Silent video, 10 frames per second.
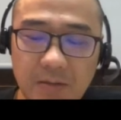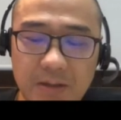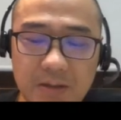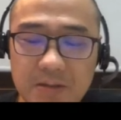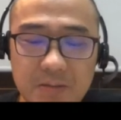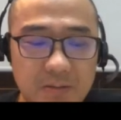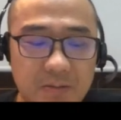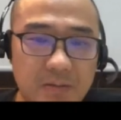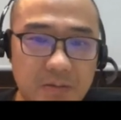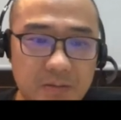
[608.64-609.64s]
但
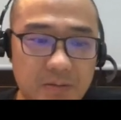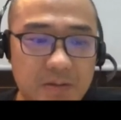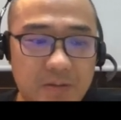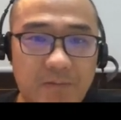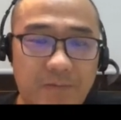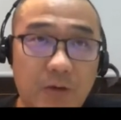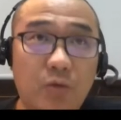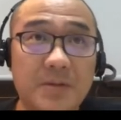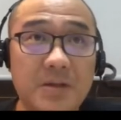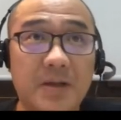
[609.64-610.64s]
放到我
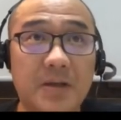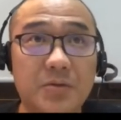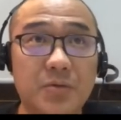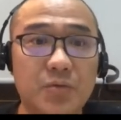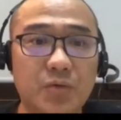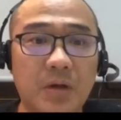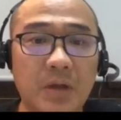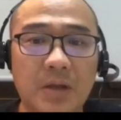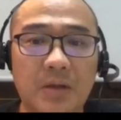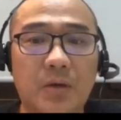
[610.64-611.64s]
们这边来去做，
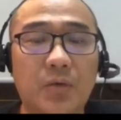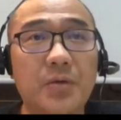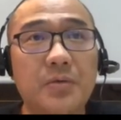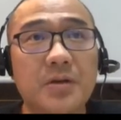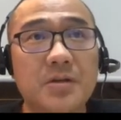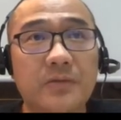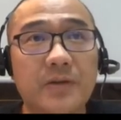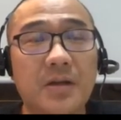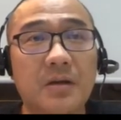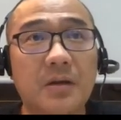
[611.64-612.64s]
那会遇到什么问
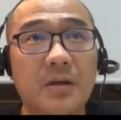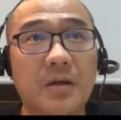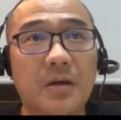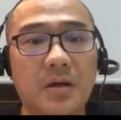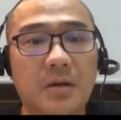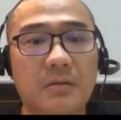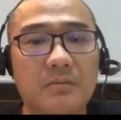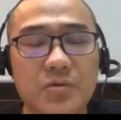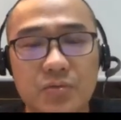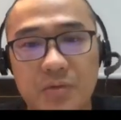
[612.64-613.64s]
题呢？嗯，
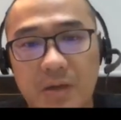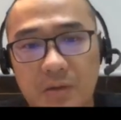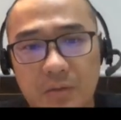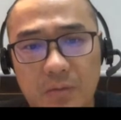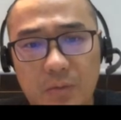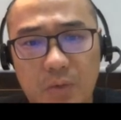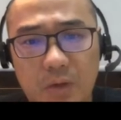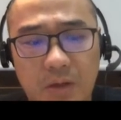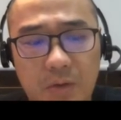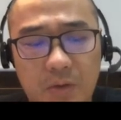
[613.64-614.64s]
数据量
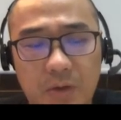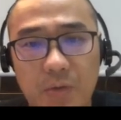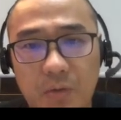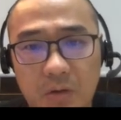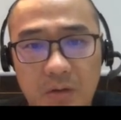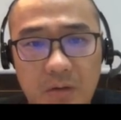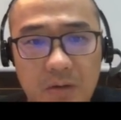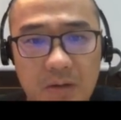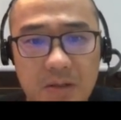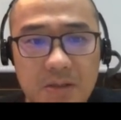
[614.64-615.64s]
会越来越多。
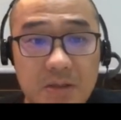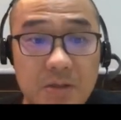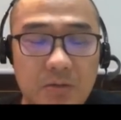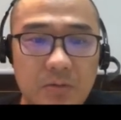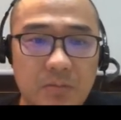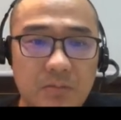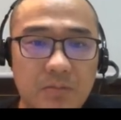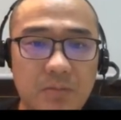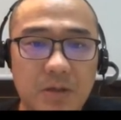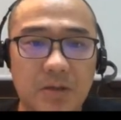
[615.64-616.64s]
那这个时候，
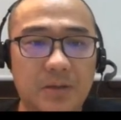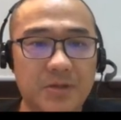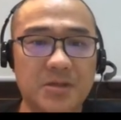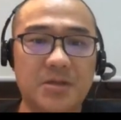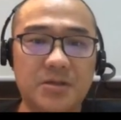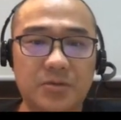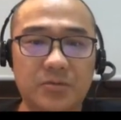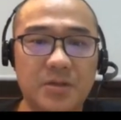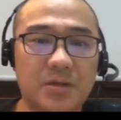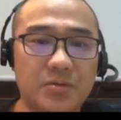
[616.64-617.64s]
呃，他们之前是用
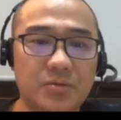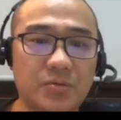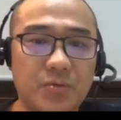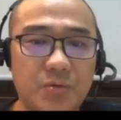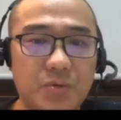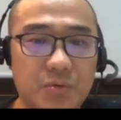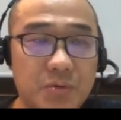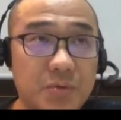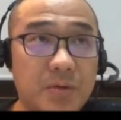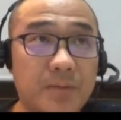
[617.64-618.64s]
这个数据库去做存
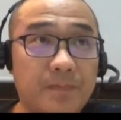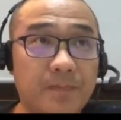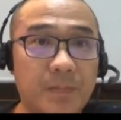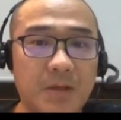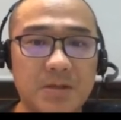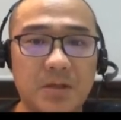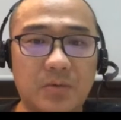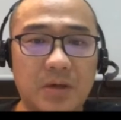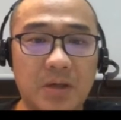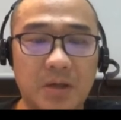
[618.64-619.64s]
储的，那这样的
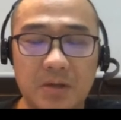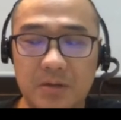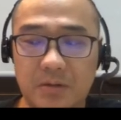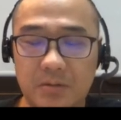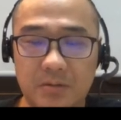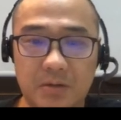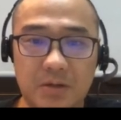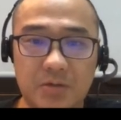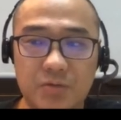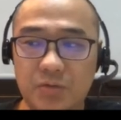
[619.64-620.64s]
话，
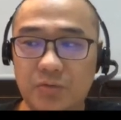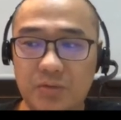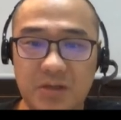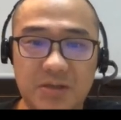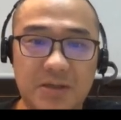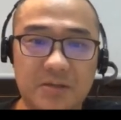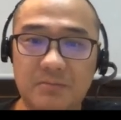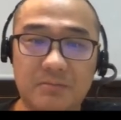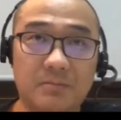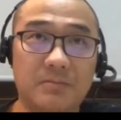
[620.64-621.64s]
呃，数据库你再
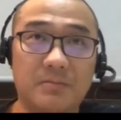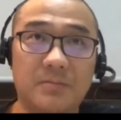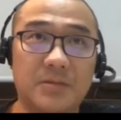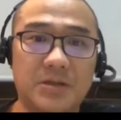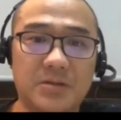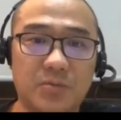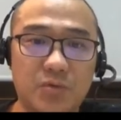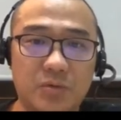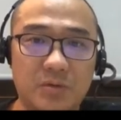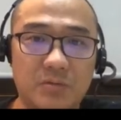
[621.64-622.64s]
再怎么
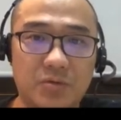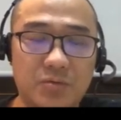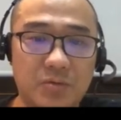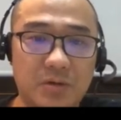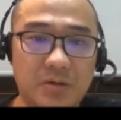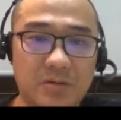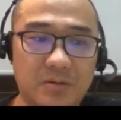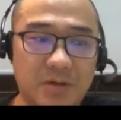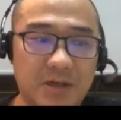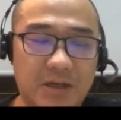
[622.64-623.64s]
做，就是说
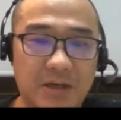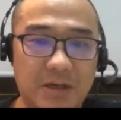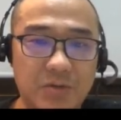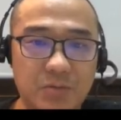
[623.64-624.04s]
你很难。